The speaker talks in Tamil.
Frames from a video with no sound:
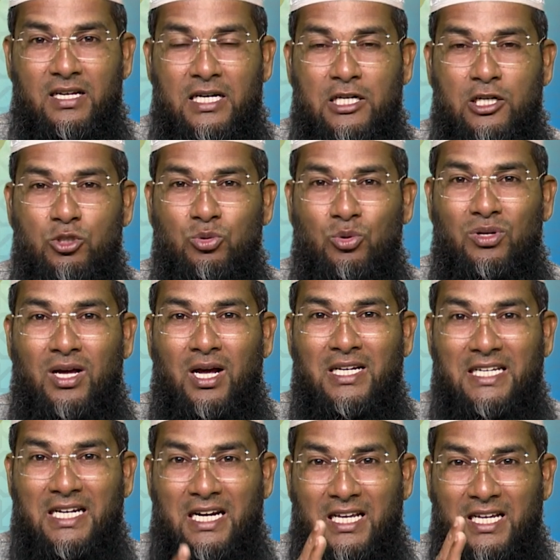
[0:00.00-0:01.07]
என்று சொன்னால்
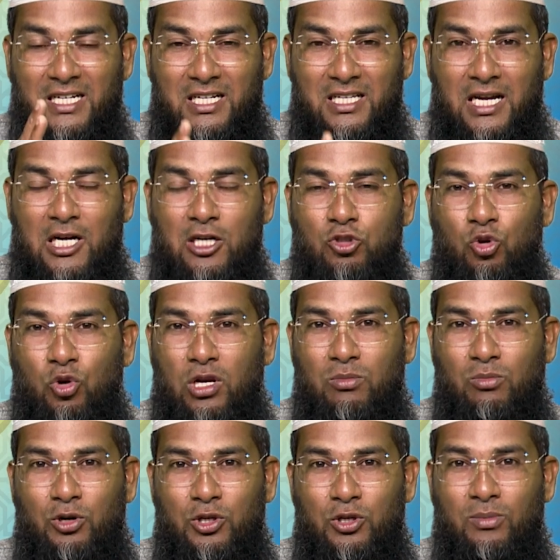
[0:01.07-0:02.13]
இல்லை என்றுதான் சொல்ல
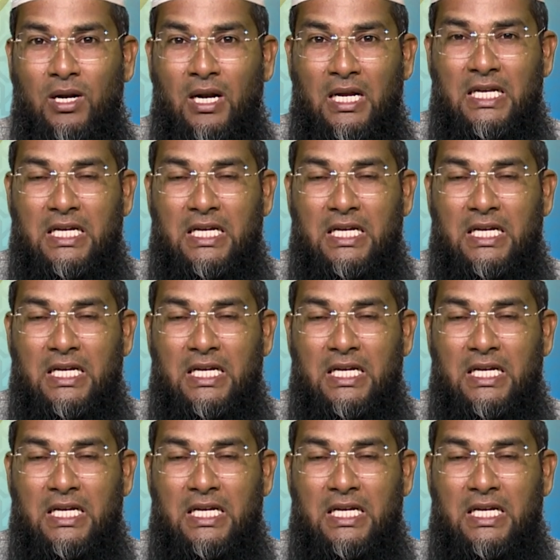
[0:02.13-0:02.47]
முடியும்